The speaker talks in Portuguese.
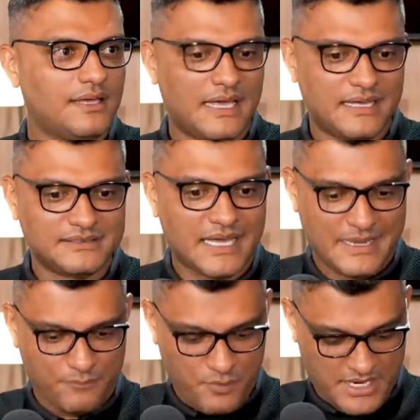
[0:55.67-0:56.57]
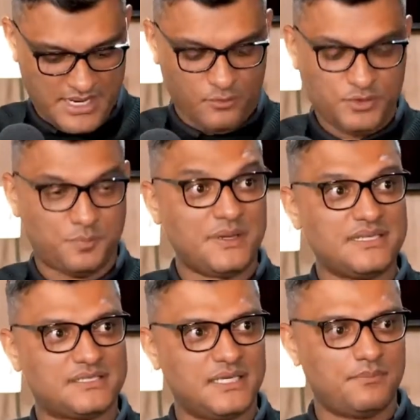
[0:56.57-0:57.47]
É, é, porque os
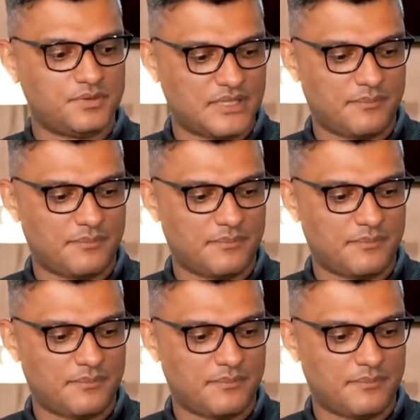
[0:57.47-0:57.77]
princípios, a,